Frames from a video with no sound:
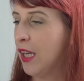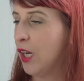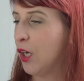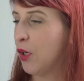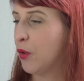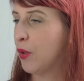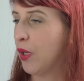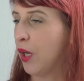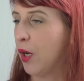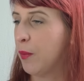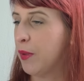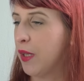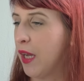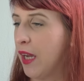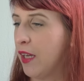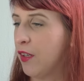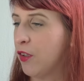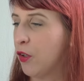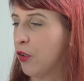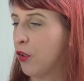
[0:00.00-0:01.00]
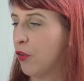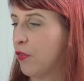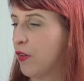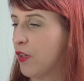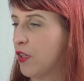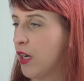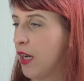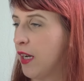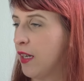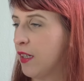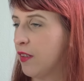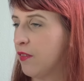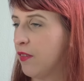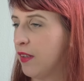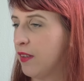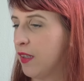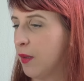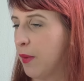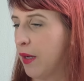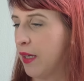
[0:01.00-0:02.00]
oder ob ich einen doch noch verschenke,
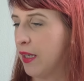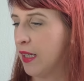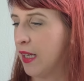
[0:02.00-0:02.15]
weil sie ja beide